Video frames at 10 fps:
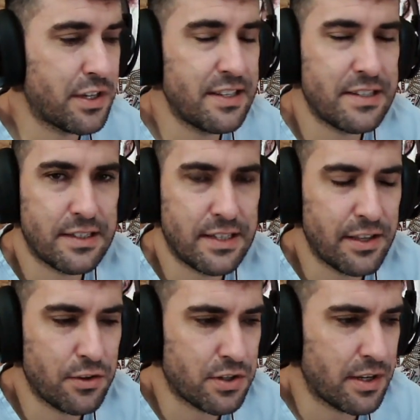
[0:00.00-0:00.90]

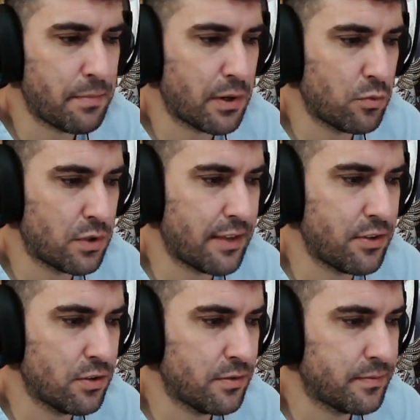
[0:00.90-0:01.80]
insistiendo, siguen
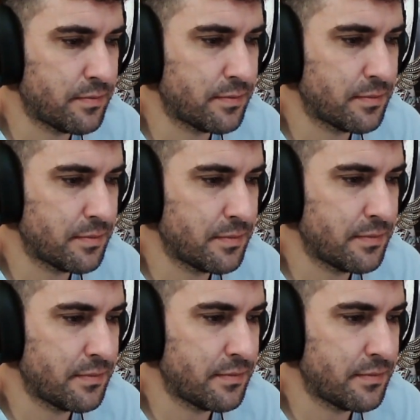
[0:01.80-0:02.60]
preguntando. Al respecto? Hola,